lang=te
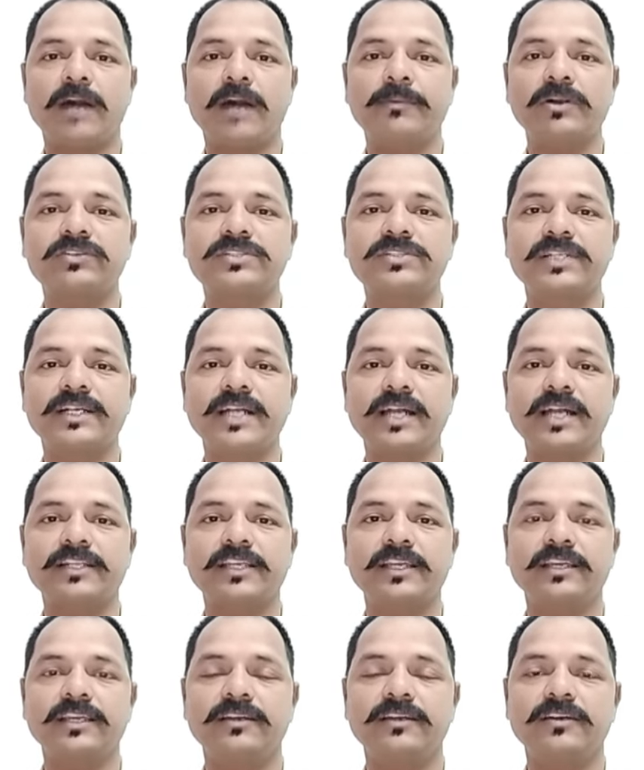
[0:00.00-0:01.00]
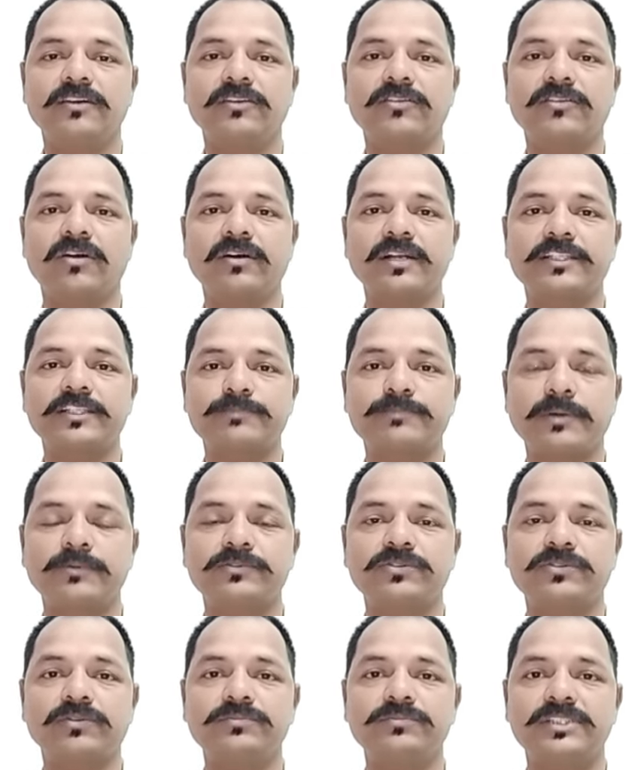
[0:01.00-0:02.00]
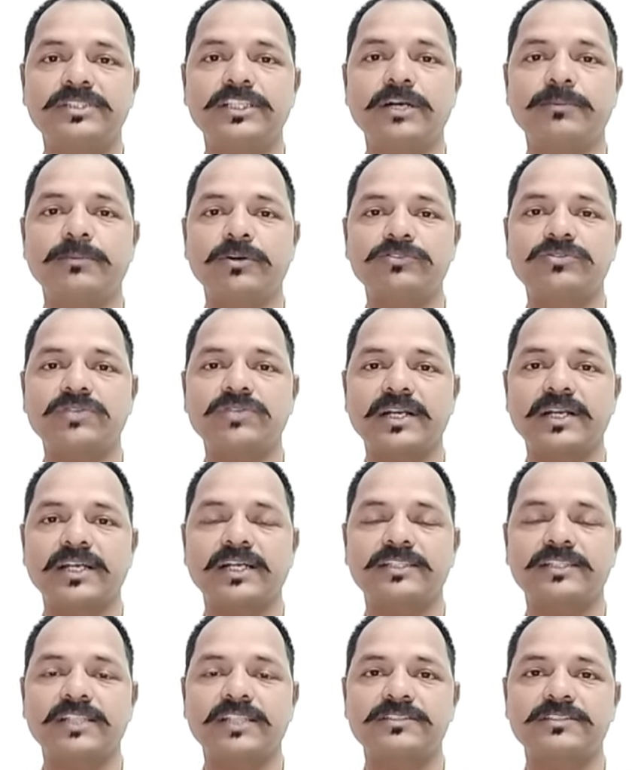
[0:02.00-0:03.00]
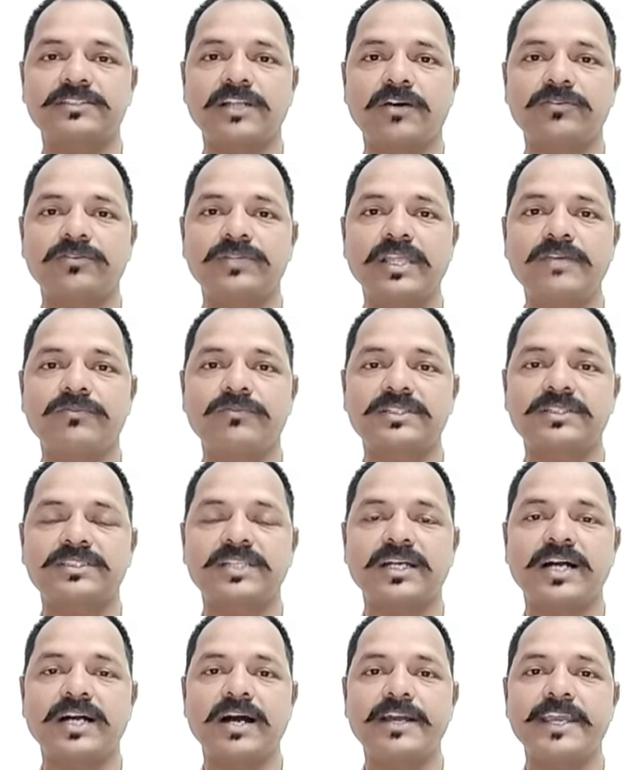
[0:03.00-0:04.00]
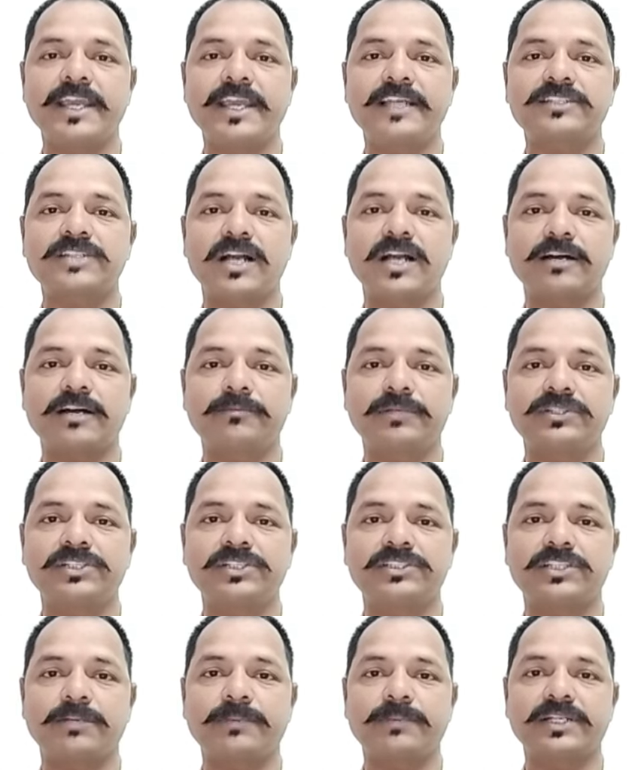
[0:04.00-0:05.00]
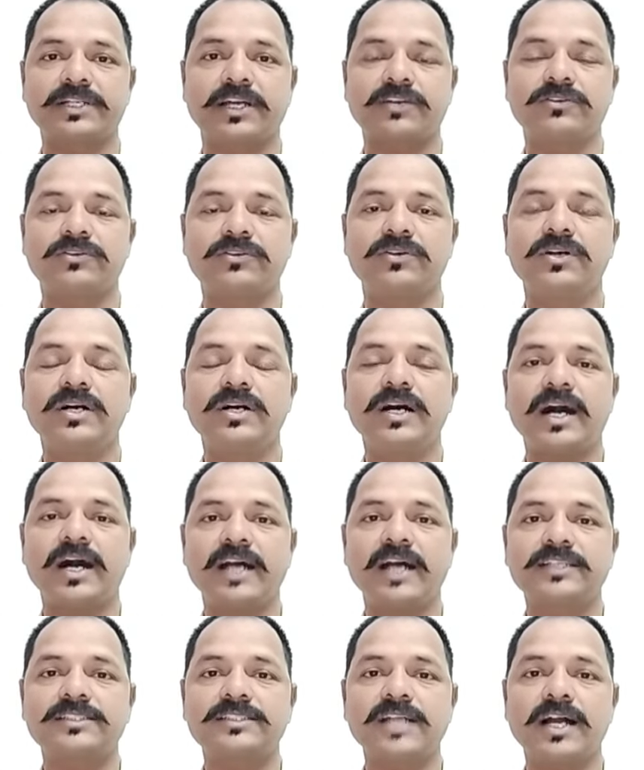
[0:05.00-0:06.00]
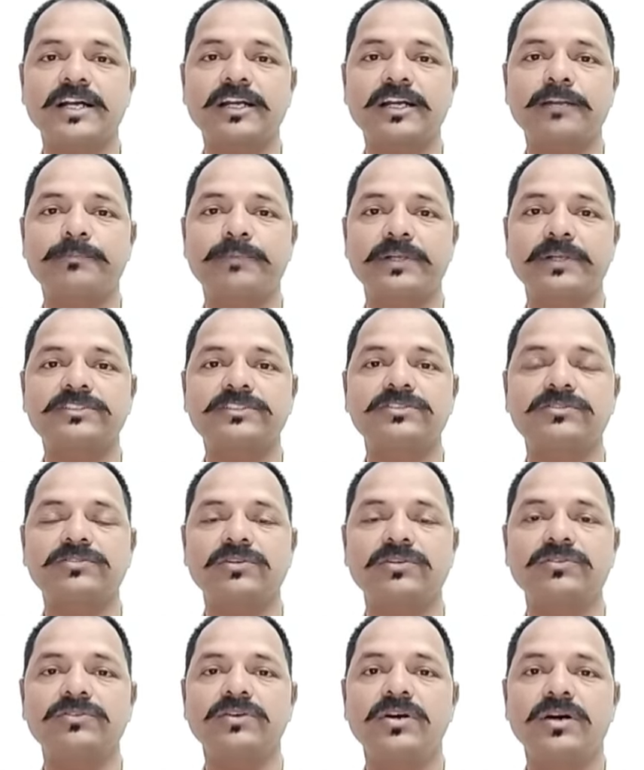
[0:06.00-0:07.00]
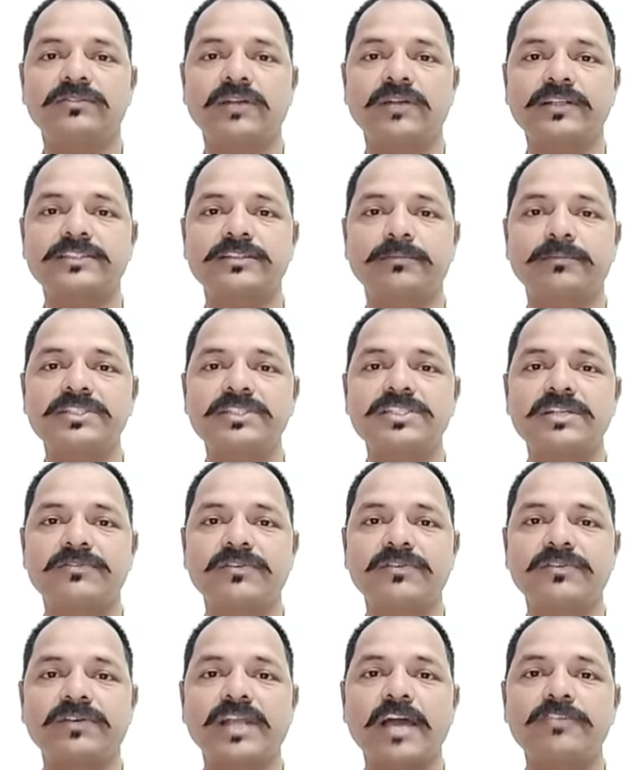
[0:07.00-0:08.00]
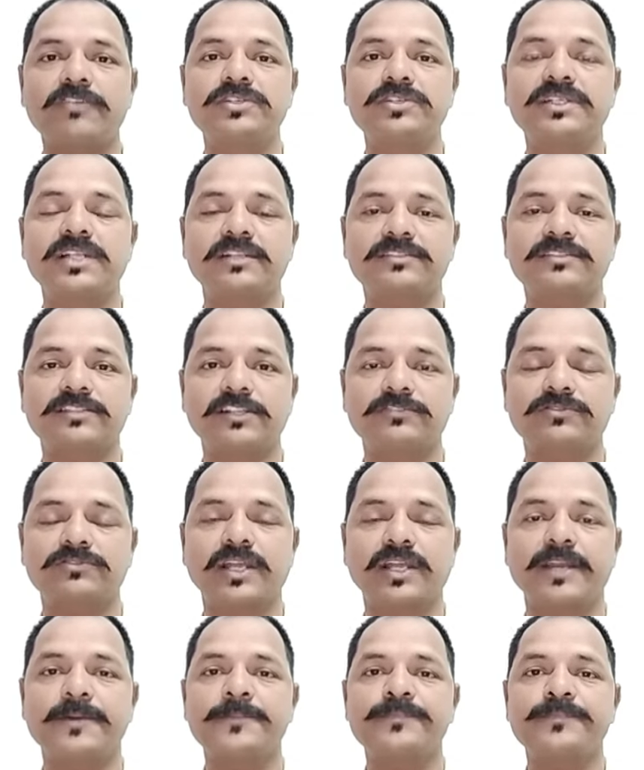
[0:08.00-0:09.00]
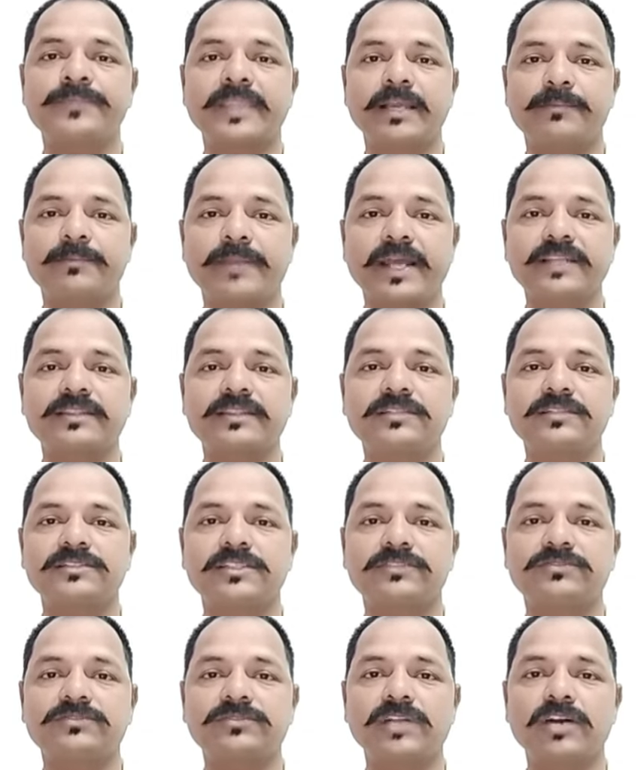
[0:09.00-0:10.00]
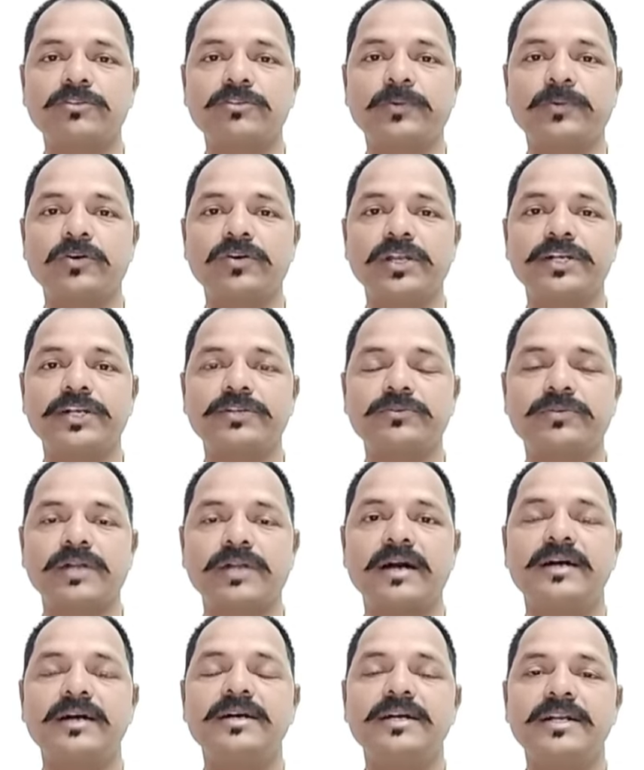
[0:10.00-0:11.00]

అమలు చేయడానికి కాంగ్రెస్ ప్రభుత్వం సిద్ధమవుతున్నట్టుగా తెలుస్తా ఉంది వరుసగా ఏ శాఖ మంత్రి చేపట్టారో ఆ శాఖల పరిస్థితులు దానికి సంబంధించిన వివరాలు డీటెయిల్స్ తెలుసుకునే ప్రయత్నం చేస్తున్నారు పొంగులేటి కూడా